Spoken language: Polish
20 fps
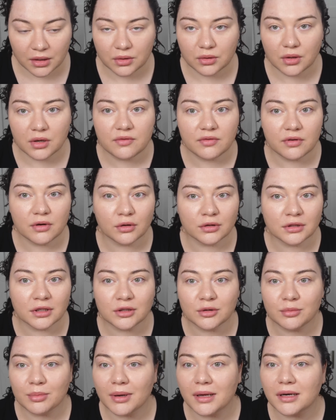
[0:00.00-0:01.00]
No i wygląda
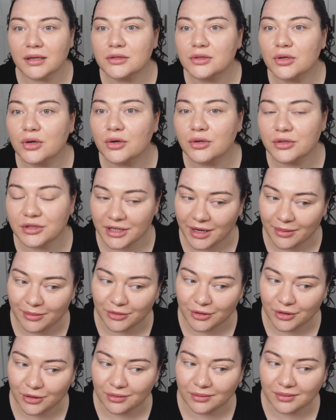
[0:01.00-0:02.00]
to bardzo
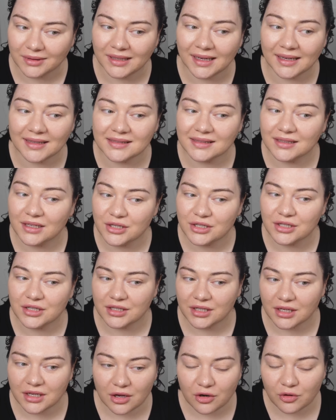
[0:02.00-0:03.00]
ciemno. Ja strasznie
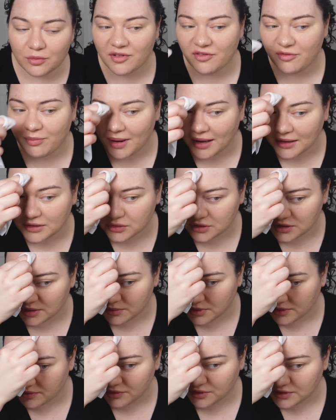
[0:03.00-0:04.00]
się nie lubię w bardzo
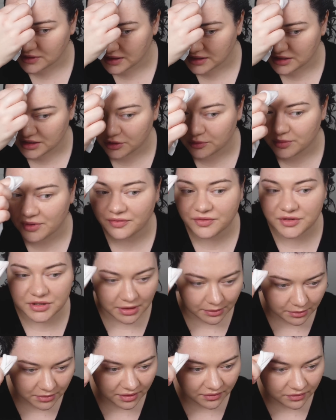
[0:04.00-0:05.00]
ciemnych włosach. Ja się lubię w
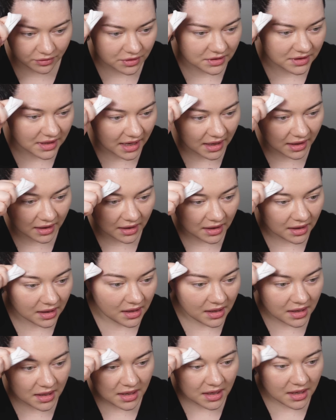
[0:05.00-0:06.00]
ciemnych włosach,
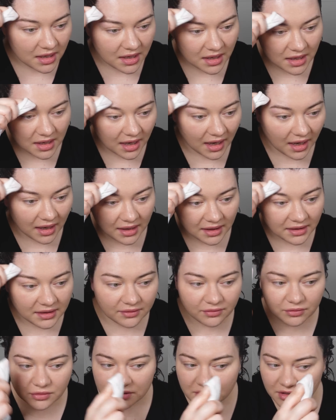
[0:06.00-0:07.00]
e, ale
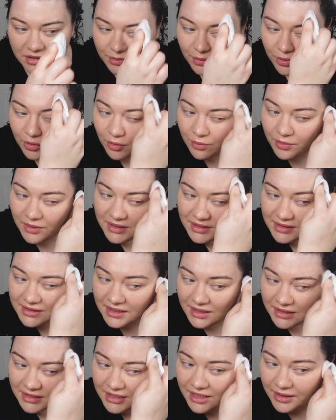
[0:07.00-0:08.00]
te włosy nie mogą być
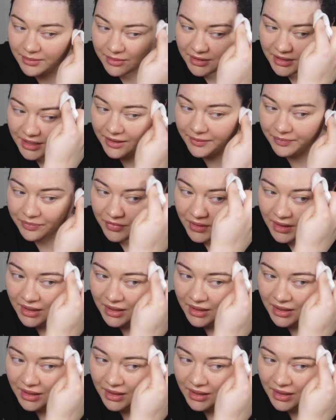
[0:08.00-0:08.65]
za ciemne.